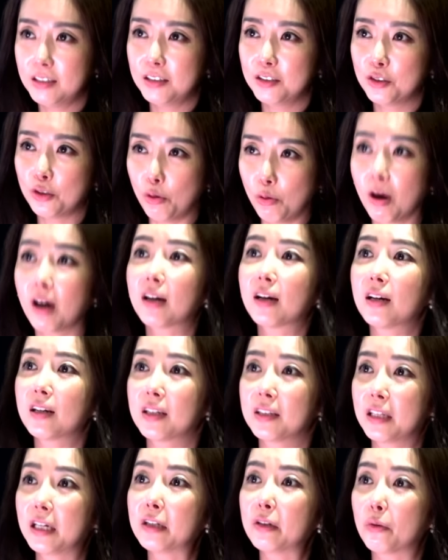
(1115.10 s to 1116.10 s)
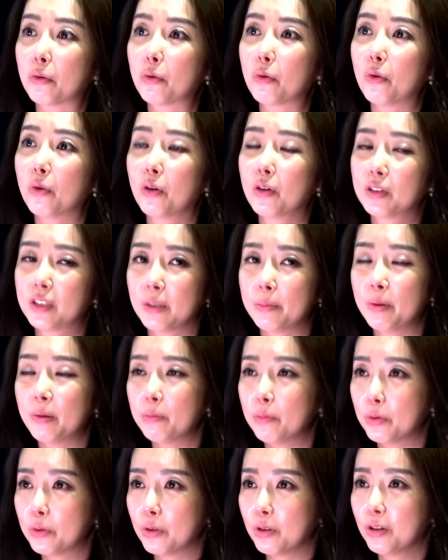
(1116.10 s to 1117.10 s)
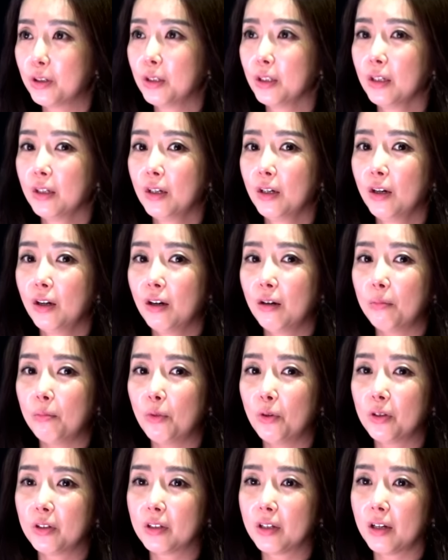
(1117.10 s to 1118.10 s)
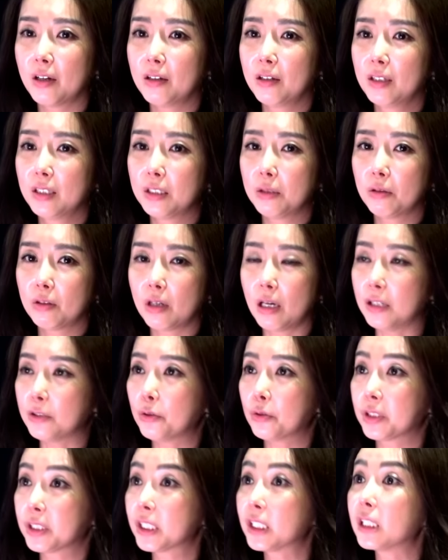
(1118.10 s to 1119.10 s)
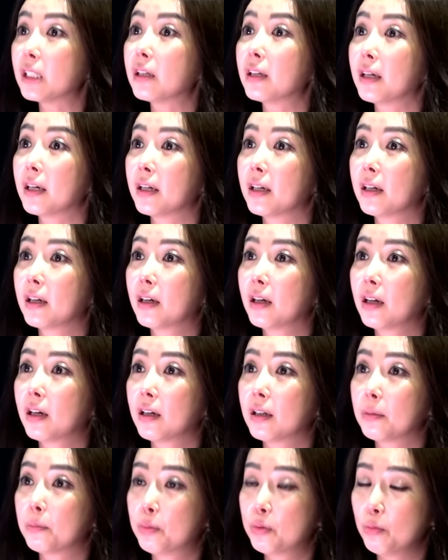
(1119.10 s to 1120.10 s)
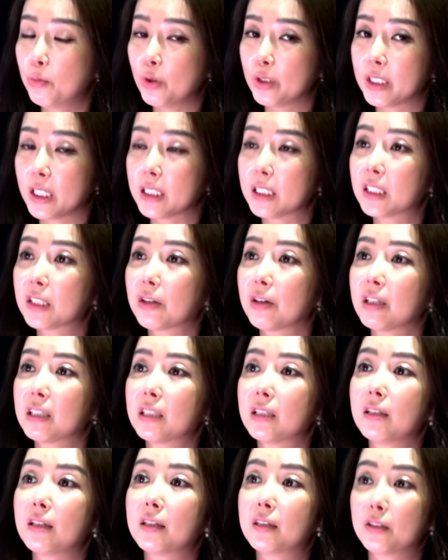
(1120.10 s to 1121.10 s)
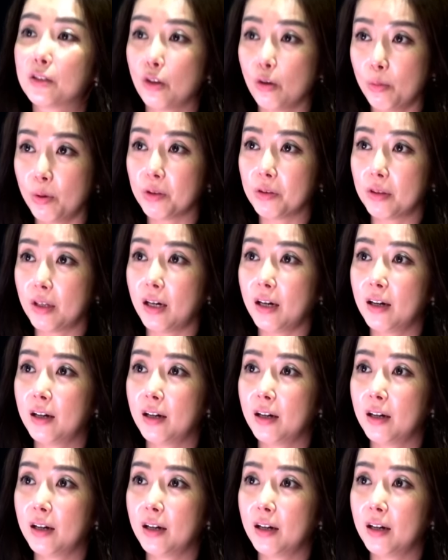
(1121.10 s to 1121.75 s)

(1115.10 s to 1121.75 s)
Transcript: 정확하게 내렸고 재판부 어떻게, 어떻게 내렸어요? 뭐 이게 가족의 신뢰, 부모 자식과의 신뢰를 접었다.